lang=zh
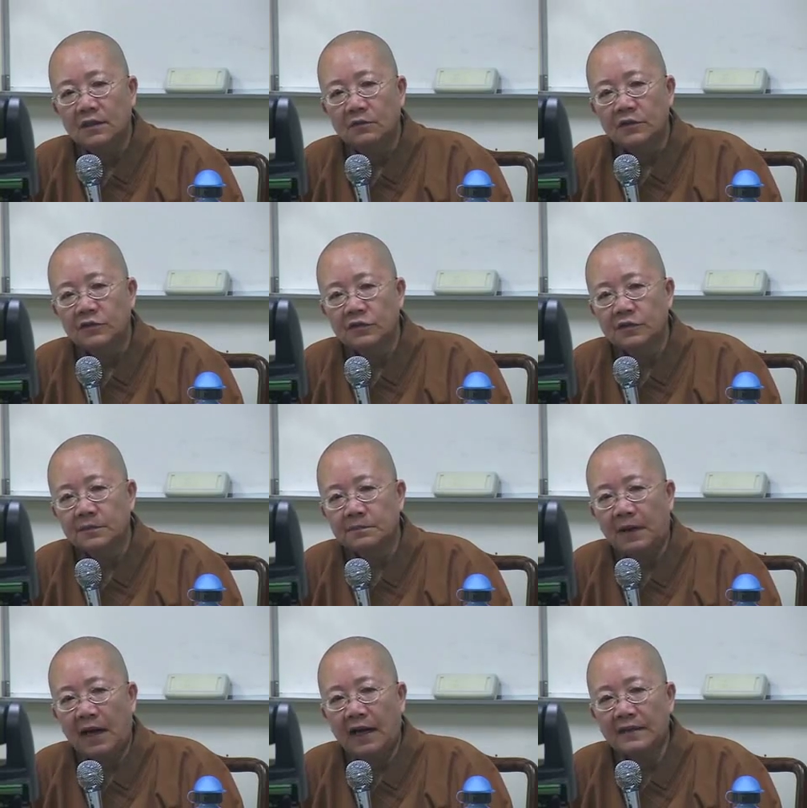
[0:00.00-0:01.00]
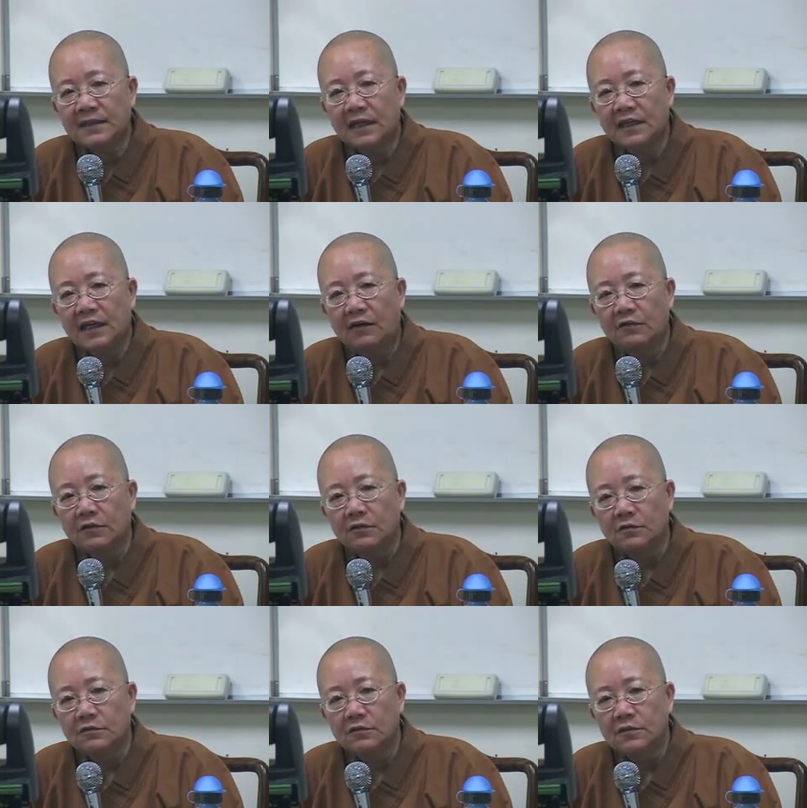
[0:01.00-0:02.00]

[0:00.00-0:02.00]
我就是爬上高楼，